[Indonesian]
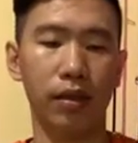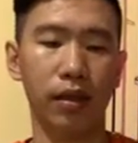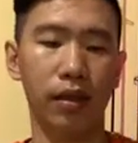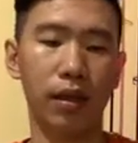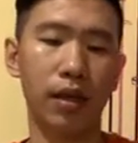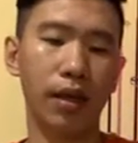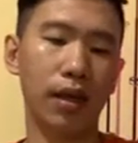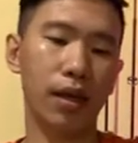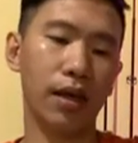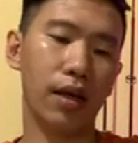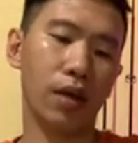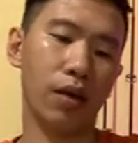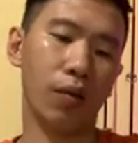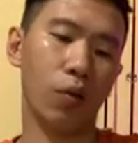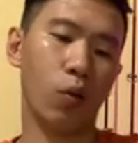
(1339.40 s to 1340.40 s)
jadi
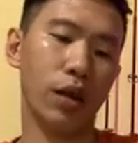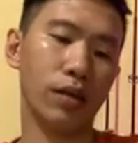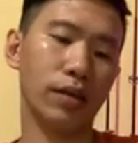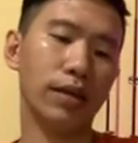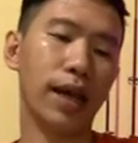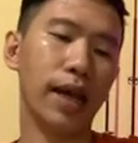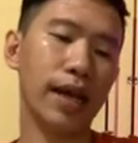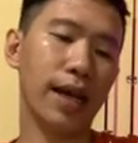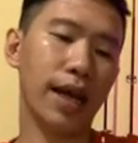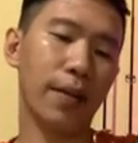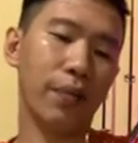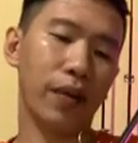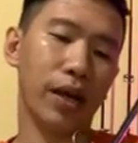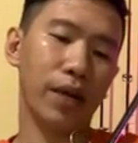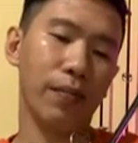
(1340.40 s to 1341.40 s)
kalau buat saya
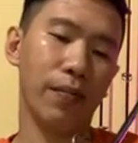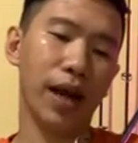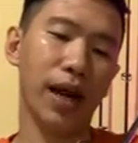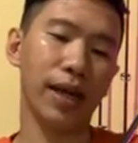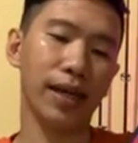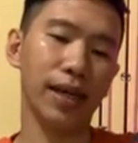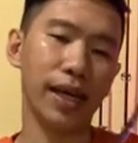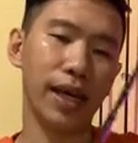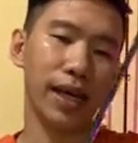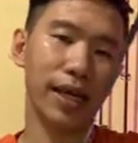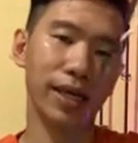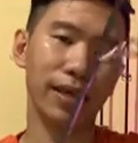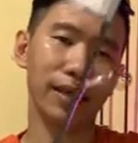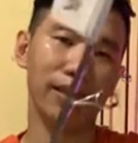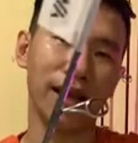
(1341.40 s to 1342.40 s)

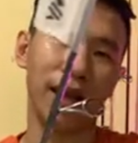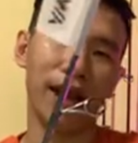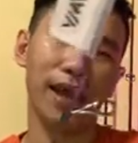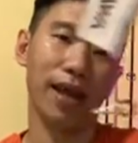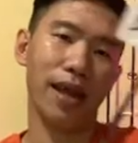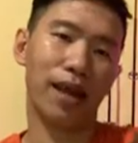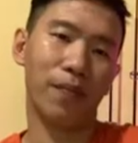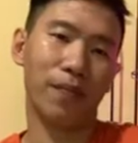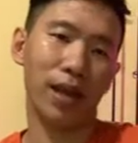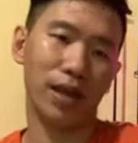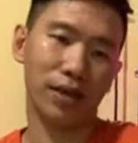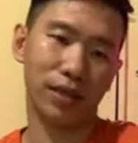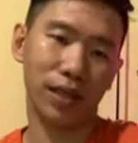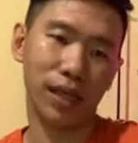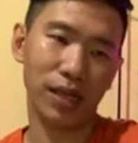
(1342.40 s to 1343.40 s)
pribadi saya
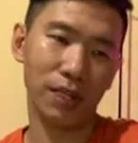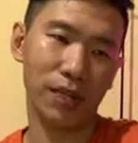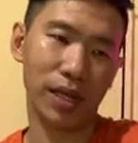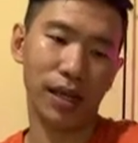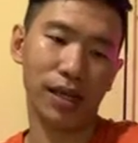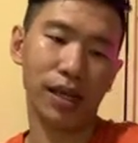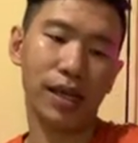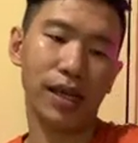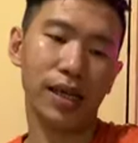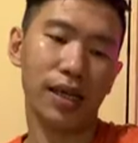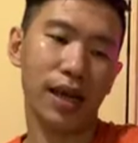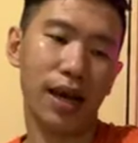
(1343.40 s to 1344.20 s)
pasti milih